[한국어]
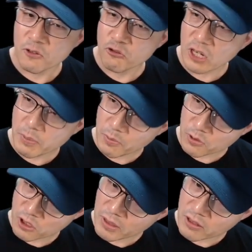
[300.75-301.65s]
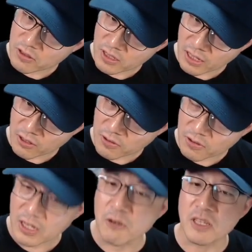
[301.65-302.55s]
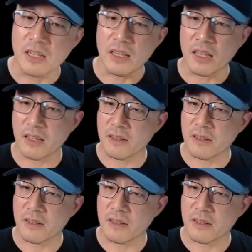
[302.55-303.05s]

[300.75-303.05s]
URP 버전으로 만들어 드릴까요? 라고 돼 있네.